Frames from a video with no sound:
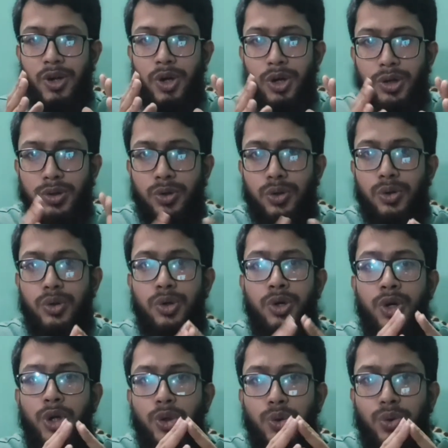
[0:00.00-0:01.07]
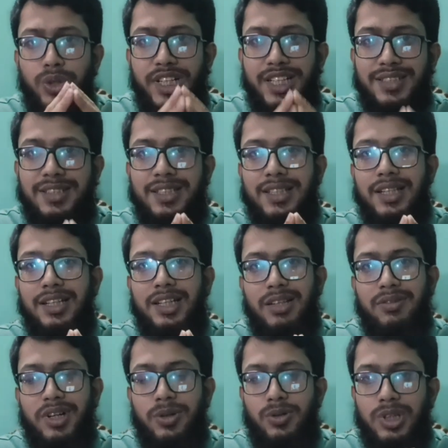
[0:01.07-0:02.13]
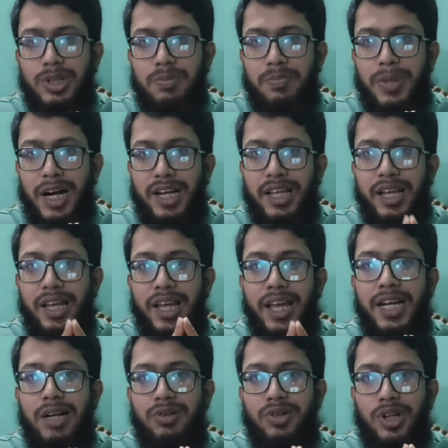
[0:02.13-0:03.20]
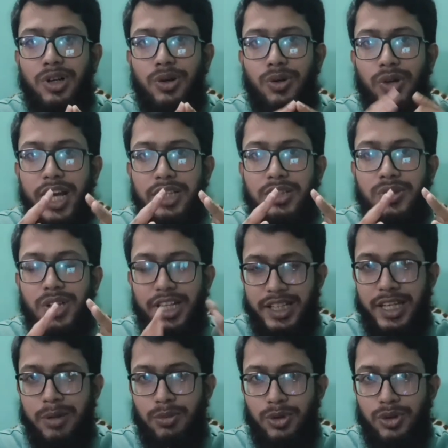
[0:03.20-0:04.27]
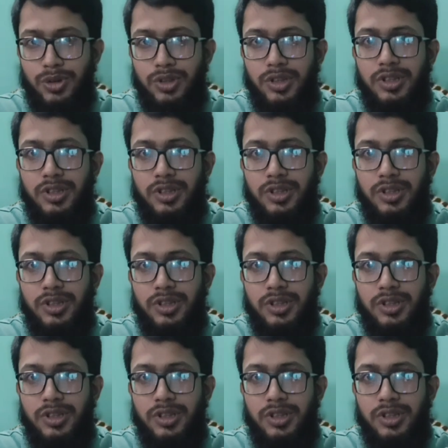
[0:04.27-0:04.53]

তো দুইটা সিগন্যাল ডেলিভার করতে পারে এই রাউটারগুলো অ্যাকচুয়ালি কেমন